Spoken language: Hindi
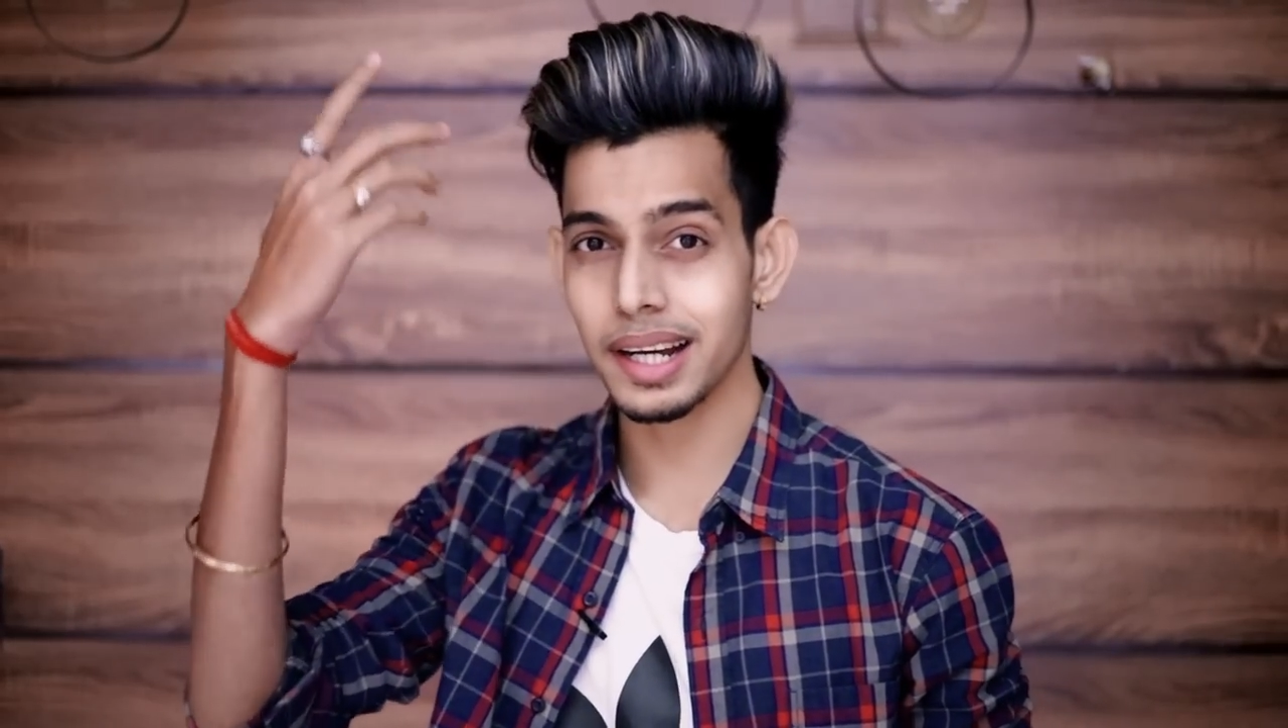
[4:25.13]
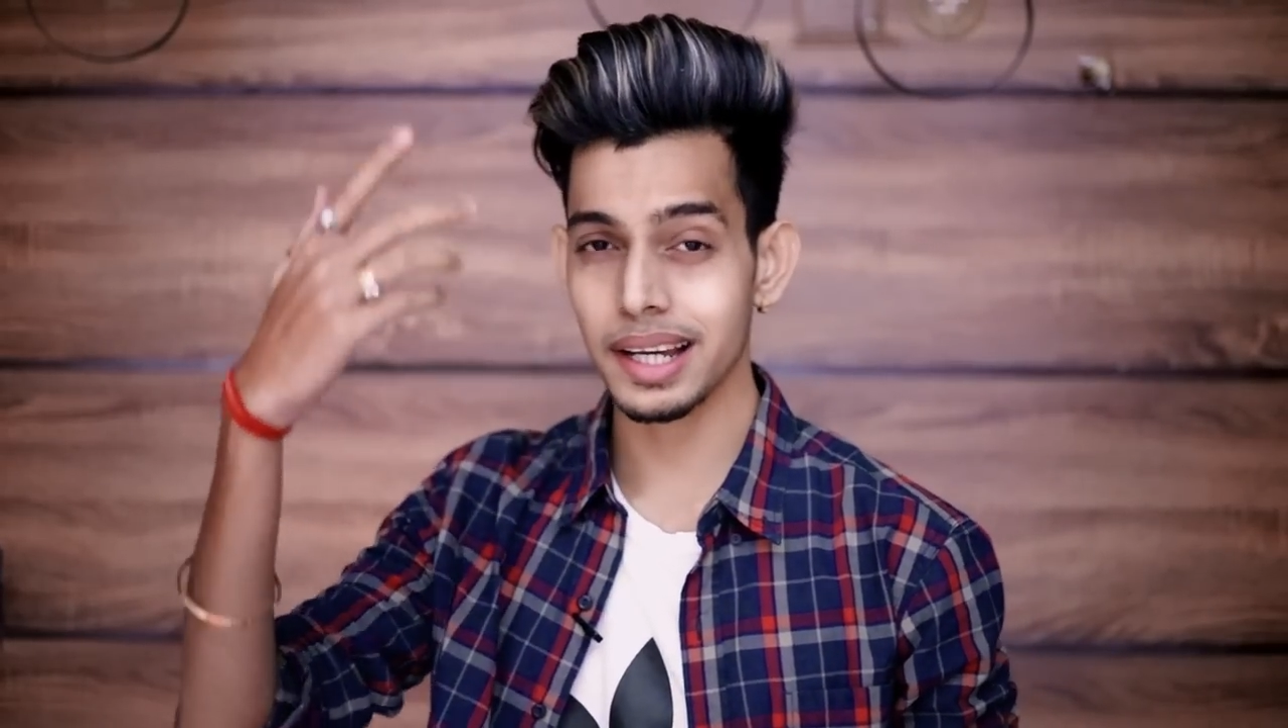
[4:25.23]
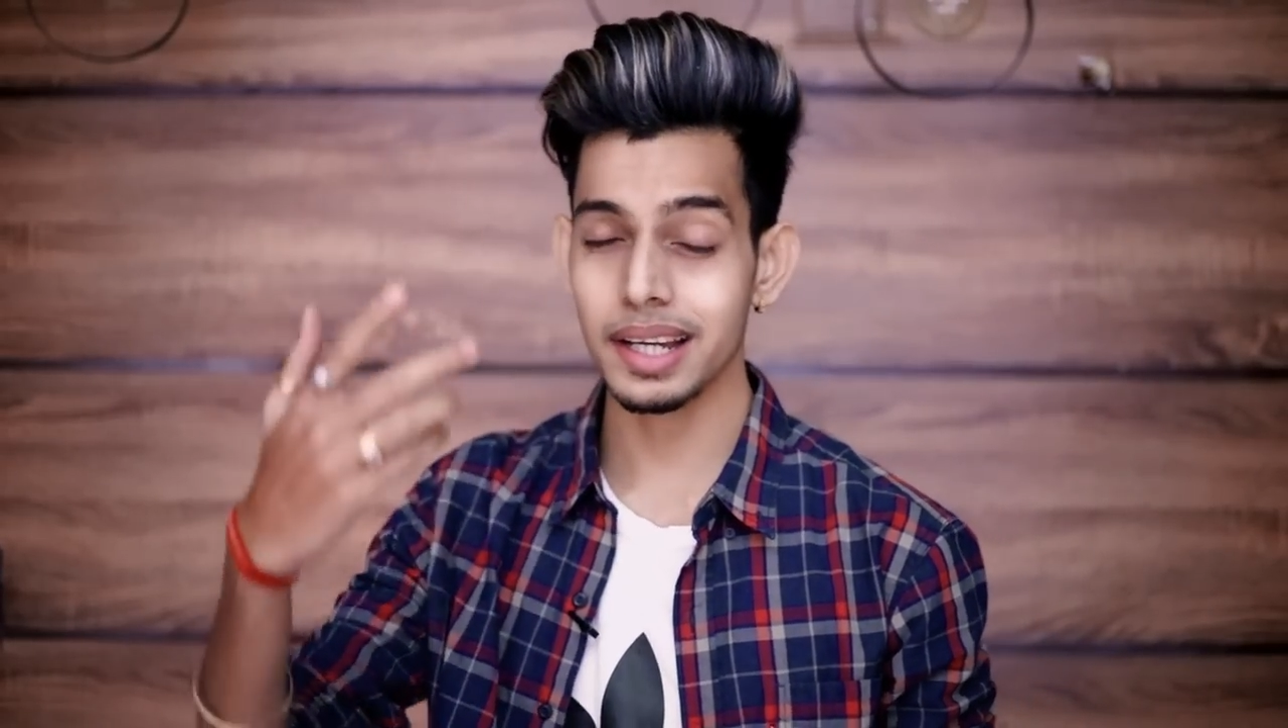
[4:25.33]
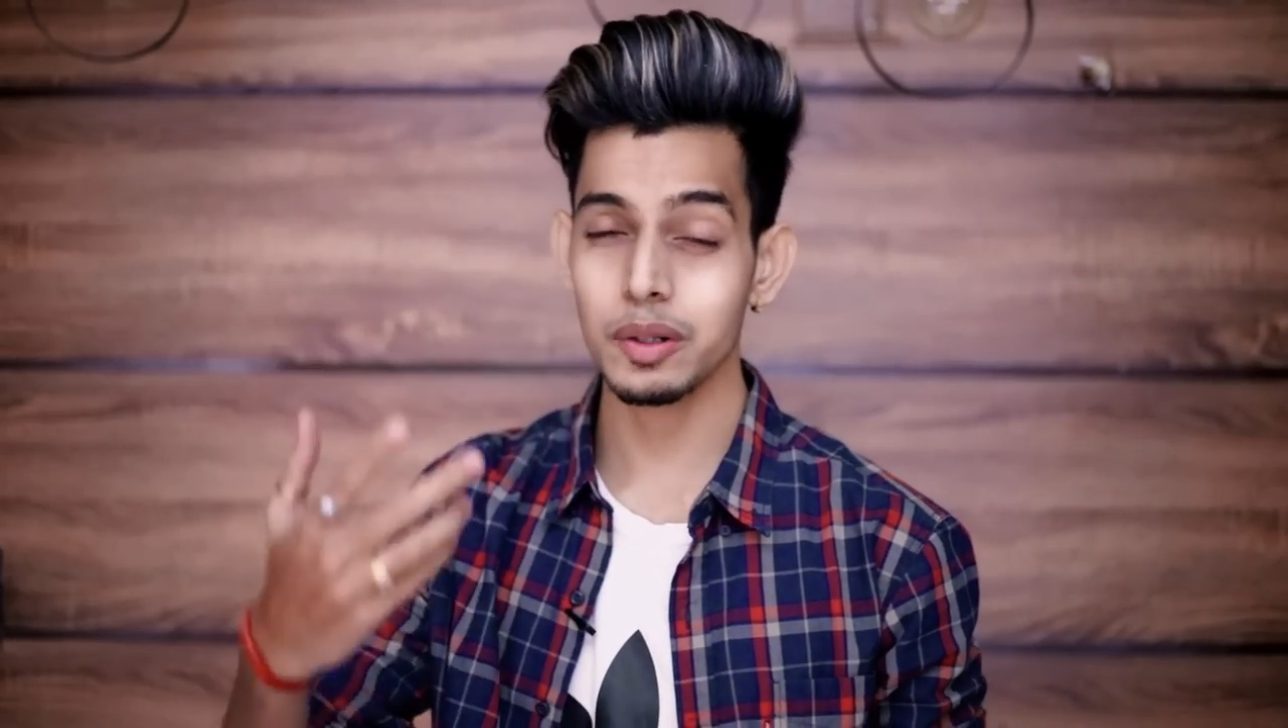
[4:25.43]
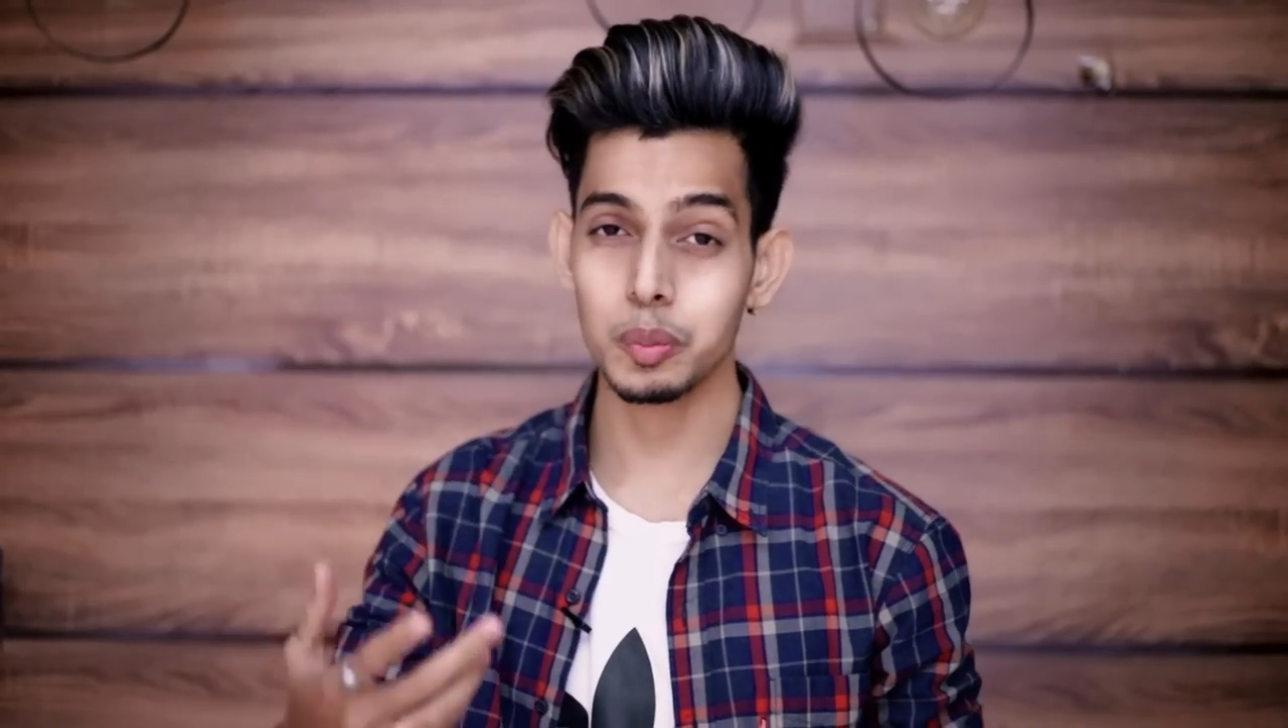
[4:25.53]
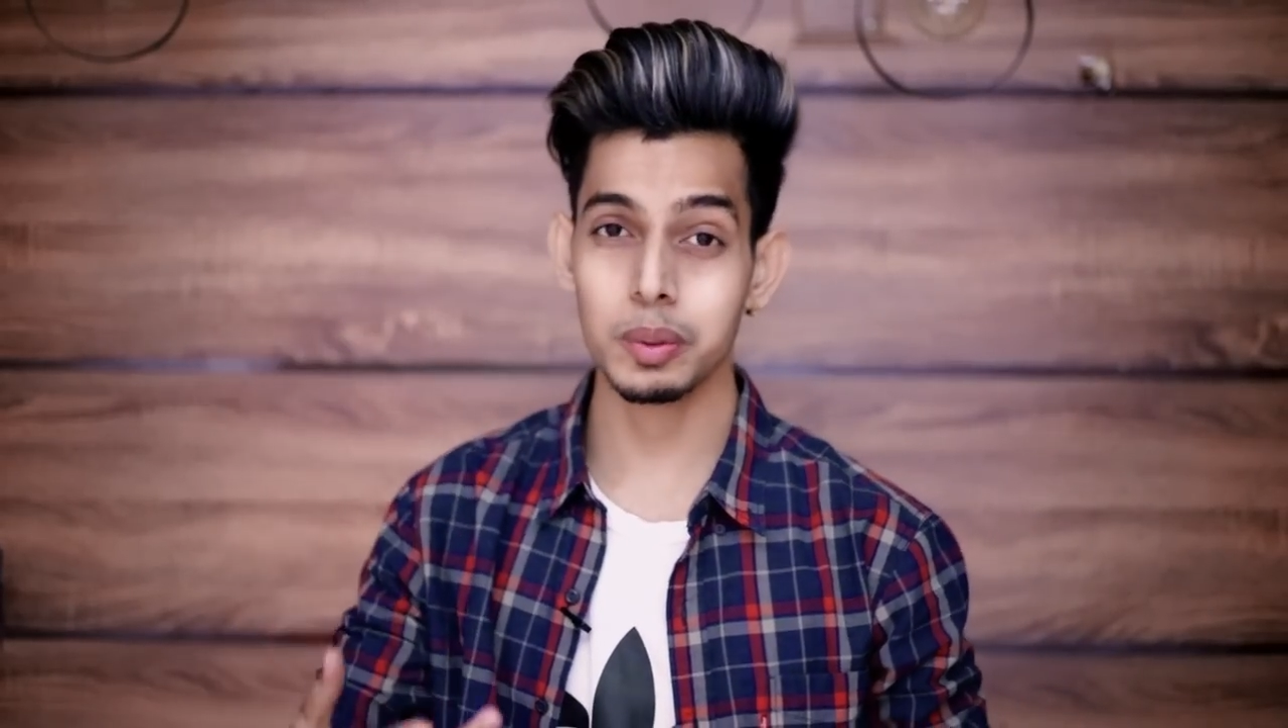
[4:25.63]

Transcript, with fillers: लगाया है